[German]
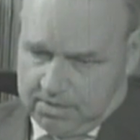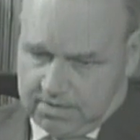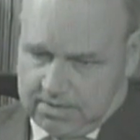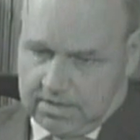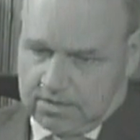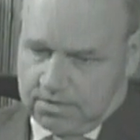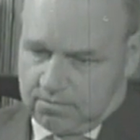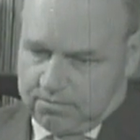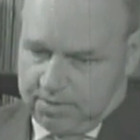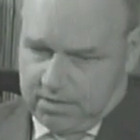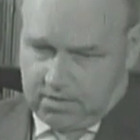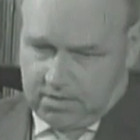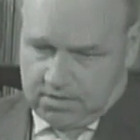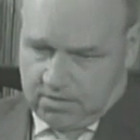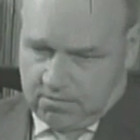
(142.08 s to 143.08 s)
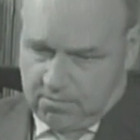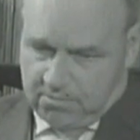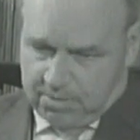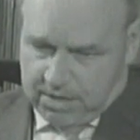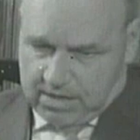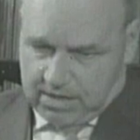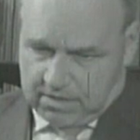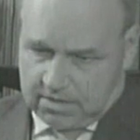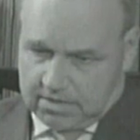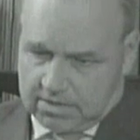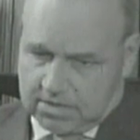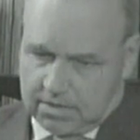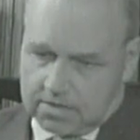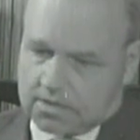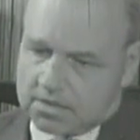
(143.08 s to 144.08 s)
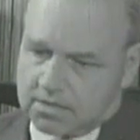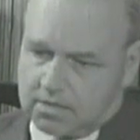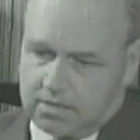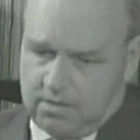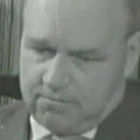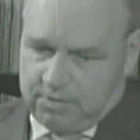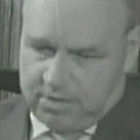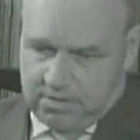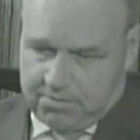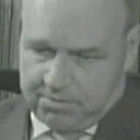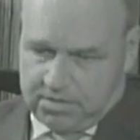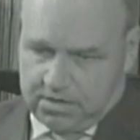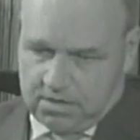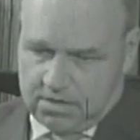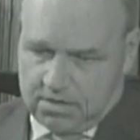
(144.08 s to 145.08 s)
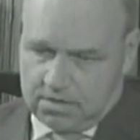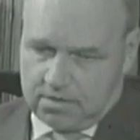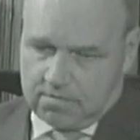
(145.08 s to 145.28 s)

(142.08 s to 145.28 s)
es, dass so wenig darüber bekannt ist? Denn es ist sehr wenig bekannt.